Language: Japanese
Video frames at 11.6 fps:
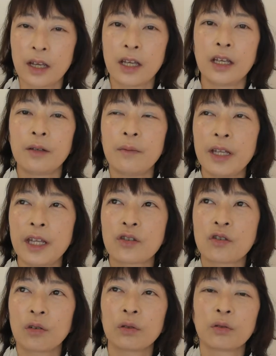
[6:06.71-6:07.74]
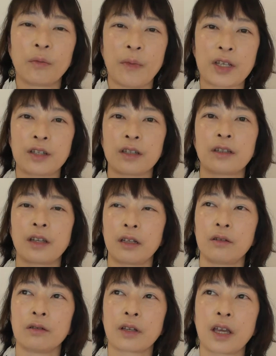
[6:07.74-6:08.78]
えー、まだちょっとマシって
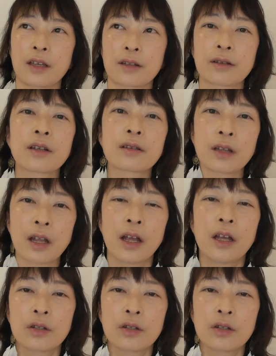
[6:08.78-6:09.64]
いうケースですね